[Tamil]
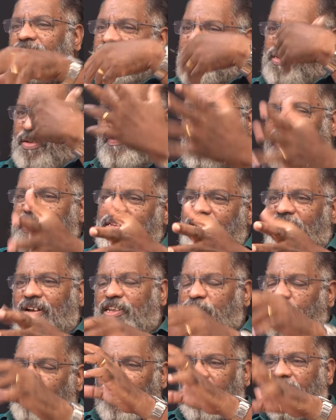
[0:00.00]
இந்த படத்தை
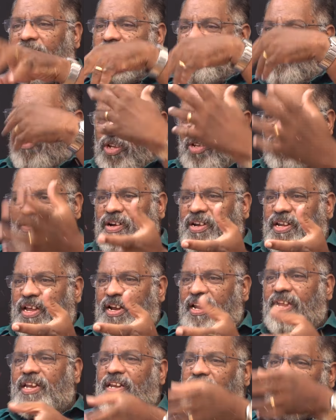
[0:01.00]
ரிலீஸ் பண்ணலான்ற முடிவு
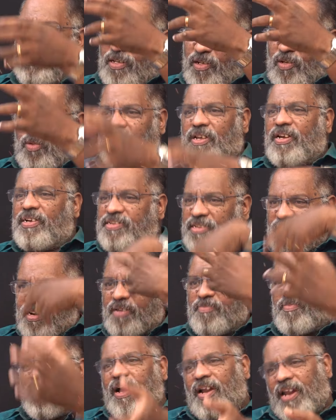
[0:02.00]
பண்ணிட்டாங்களா இல்லைனா இன்னும் கூட
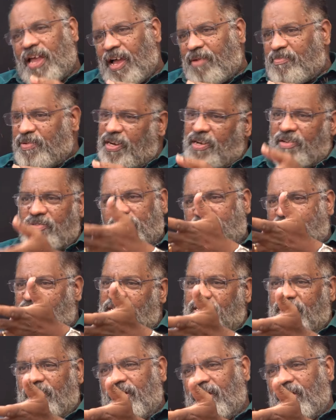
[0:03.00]
எடுத்துகிட்டு இருப்பாங்களா அப்படின்னு இருந்தது